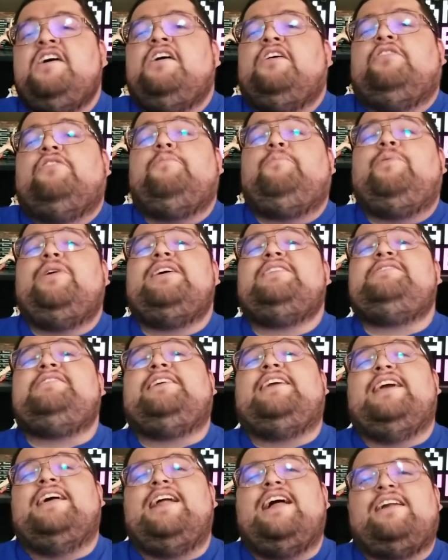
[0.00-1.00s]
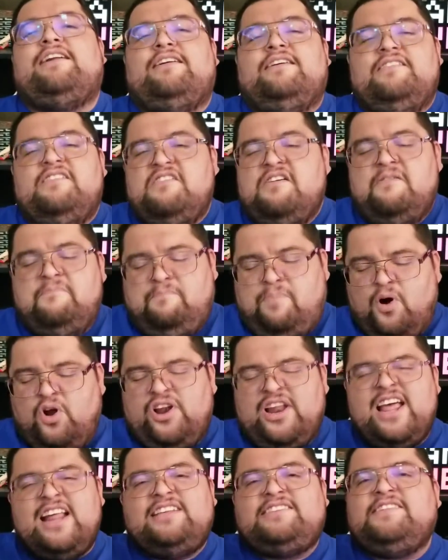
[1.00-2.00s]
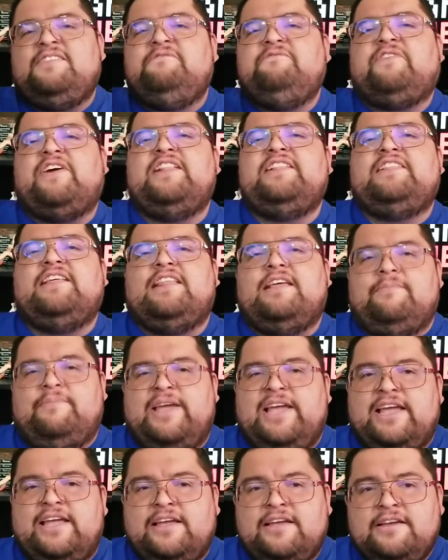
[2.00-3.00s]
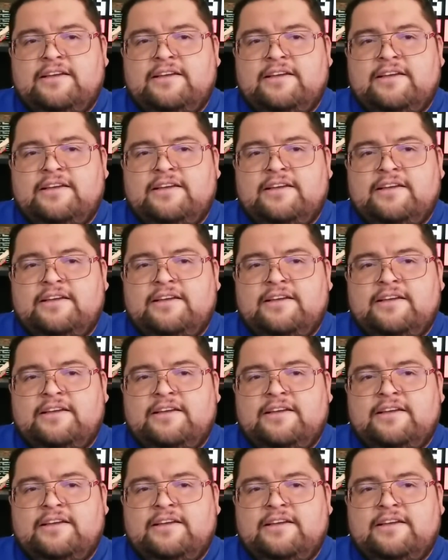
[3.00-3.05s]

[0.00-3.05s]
No puede siquiera ponerse enfrente de mí.